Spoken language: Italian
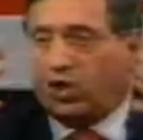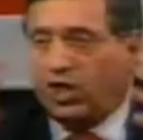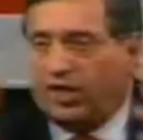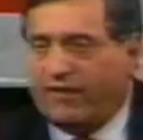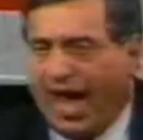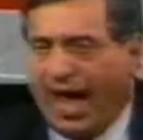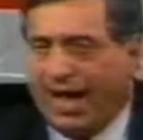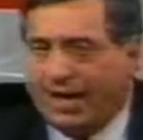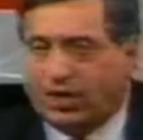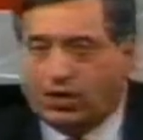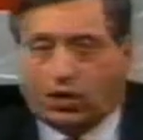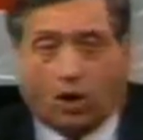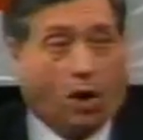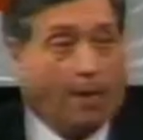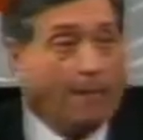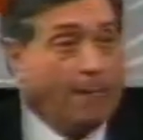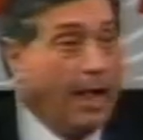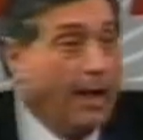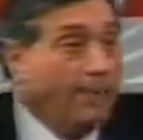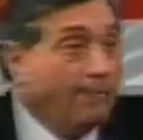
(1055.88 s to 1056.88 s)

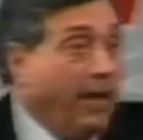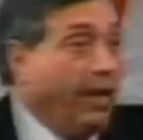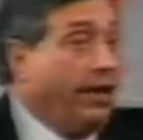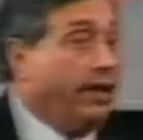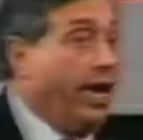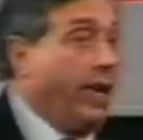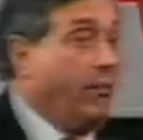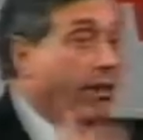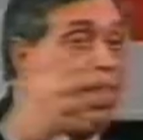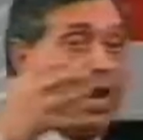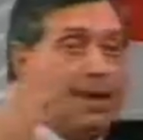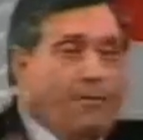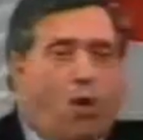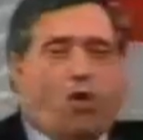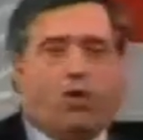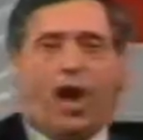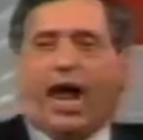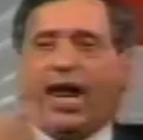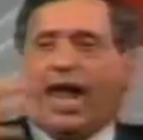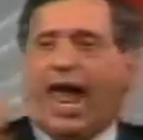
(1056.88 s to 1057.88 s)
diverso perché quelle
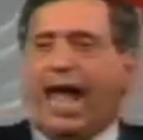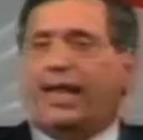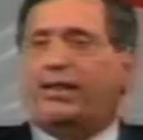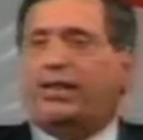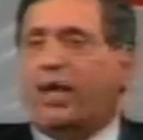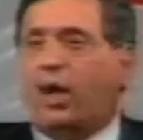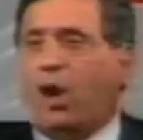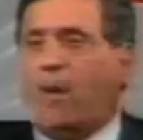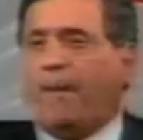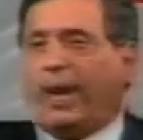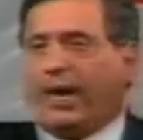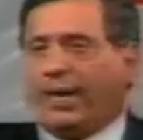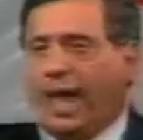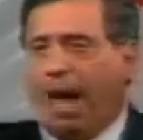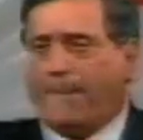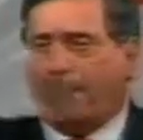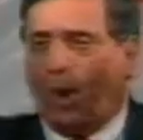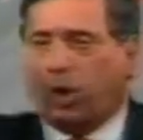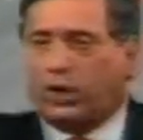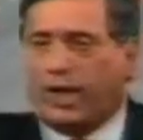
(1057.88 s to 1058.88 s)
mura caddero per
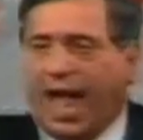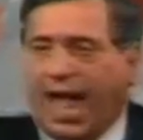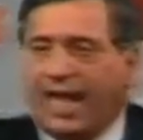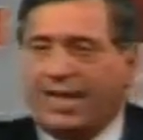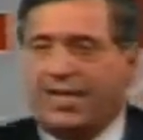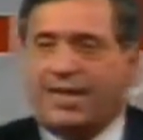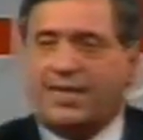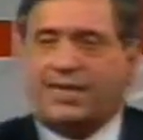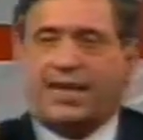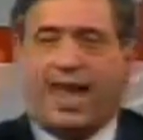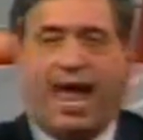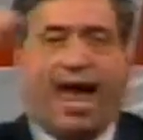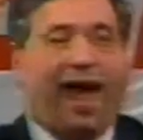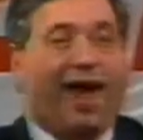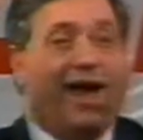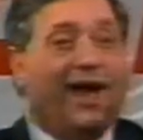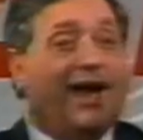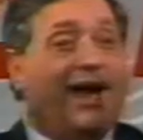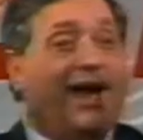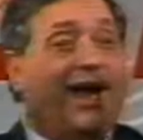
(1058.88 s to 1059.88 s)
la potenza
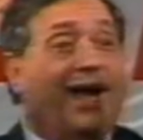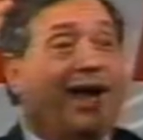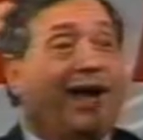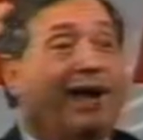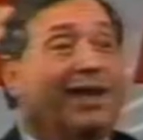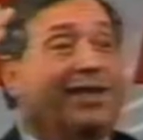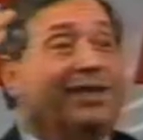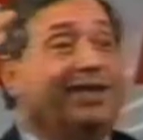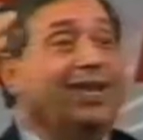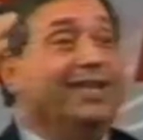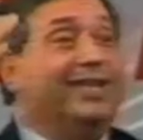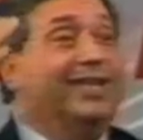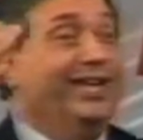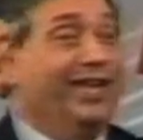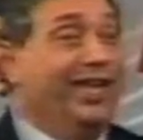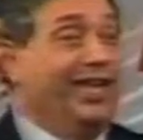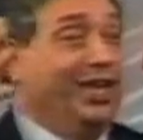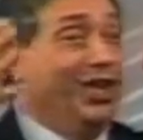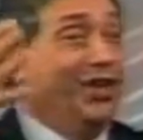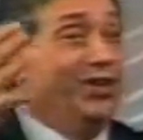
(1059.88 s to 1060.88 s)
di
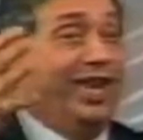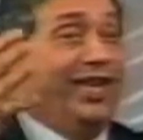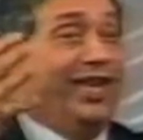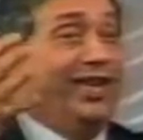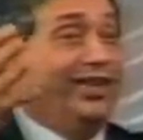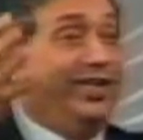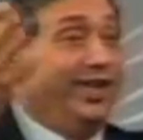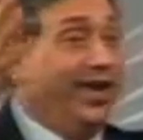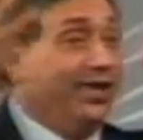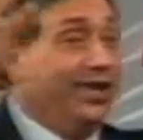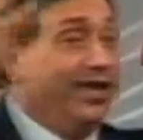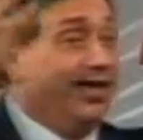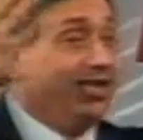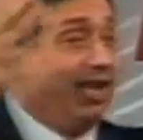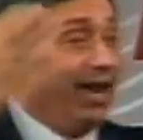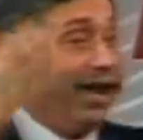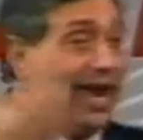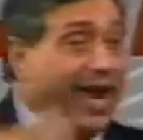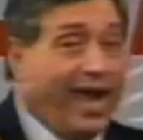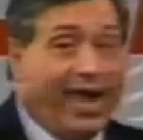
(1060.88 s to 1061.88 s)
Dio, dell'Iddio di
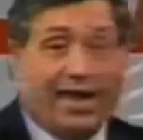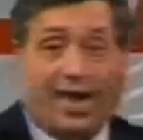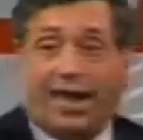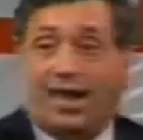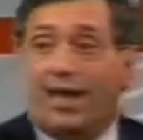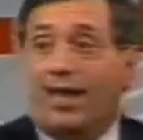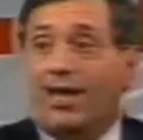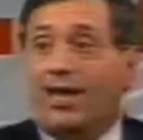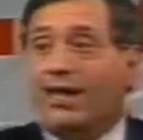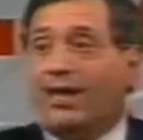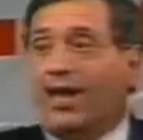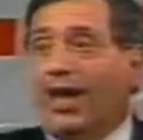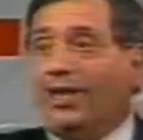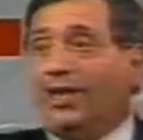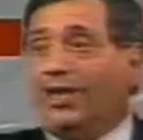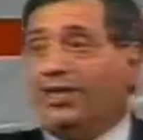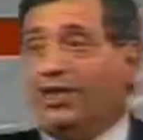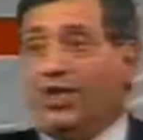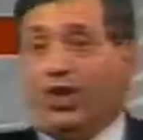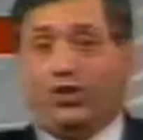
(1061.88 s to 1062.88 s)
Israele che è
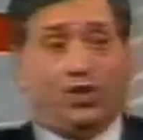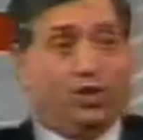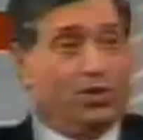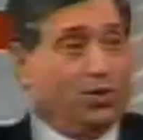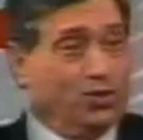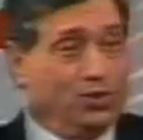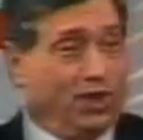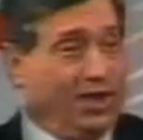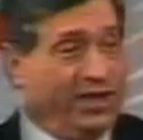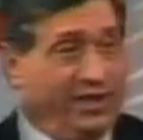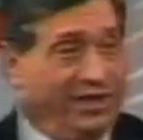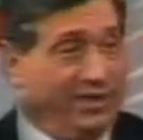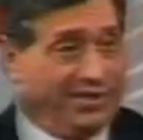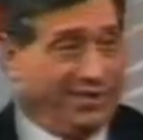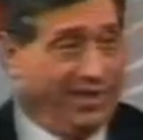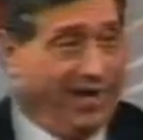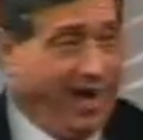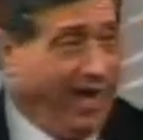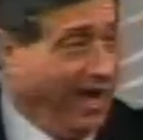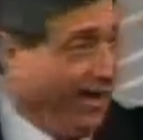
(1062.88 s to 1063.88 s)
l'Iddio di tutti i
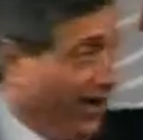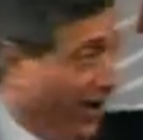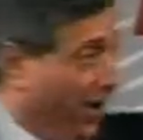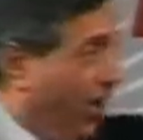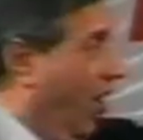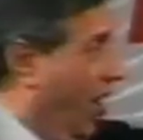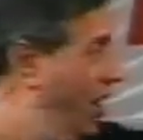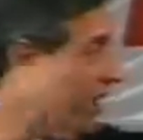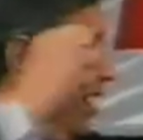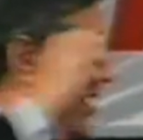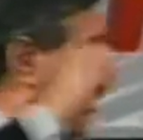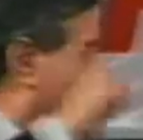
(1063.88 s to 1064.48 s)
cristiani. Gloria al